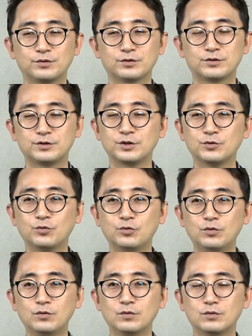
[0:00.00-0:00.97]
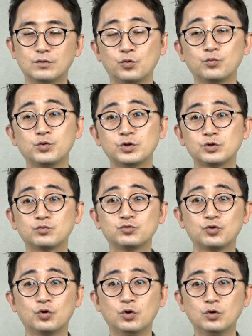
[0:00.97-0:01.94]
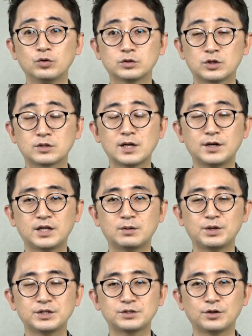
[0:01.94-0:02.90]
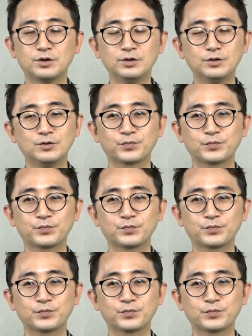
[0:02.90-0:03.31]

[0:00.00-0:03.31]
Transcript: 그리고 노무현 정부도 정상회담을 했어요.